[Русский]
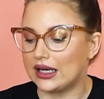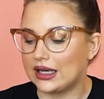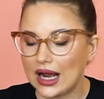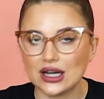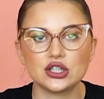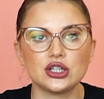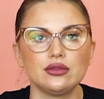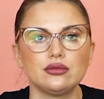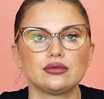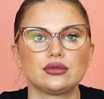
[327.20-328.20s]
Как же
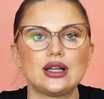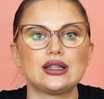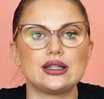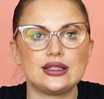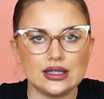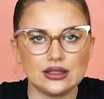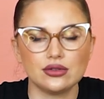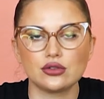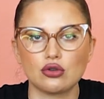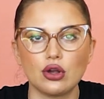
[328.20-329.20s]

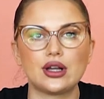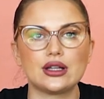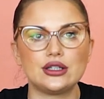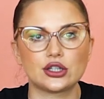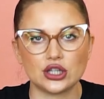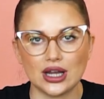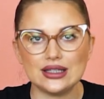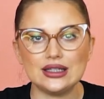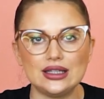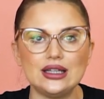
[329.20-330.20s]
наносить, сколько
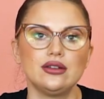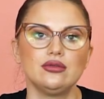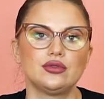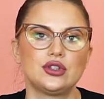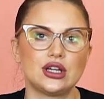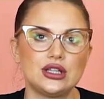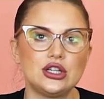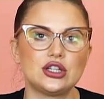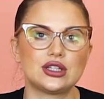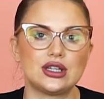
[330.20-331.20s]
держать и
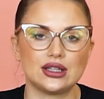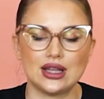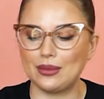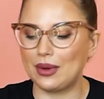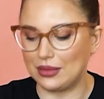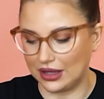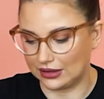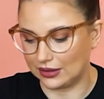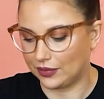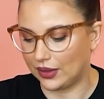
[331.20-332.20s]
технические да,
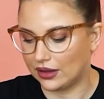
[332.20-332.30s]
моменты.